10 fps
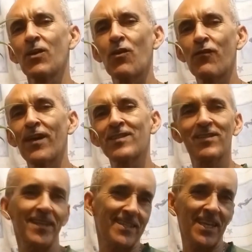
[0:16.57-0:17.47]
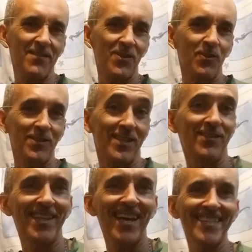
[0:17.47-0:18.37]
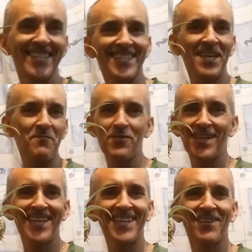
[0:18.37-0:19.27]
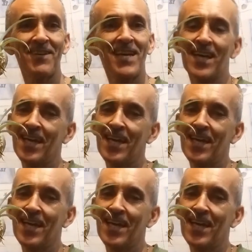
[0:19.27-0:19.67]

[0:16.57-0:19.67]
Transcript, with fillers: Confesso já estava com saudades, né? Por que não?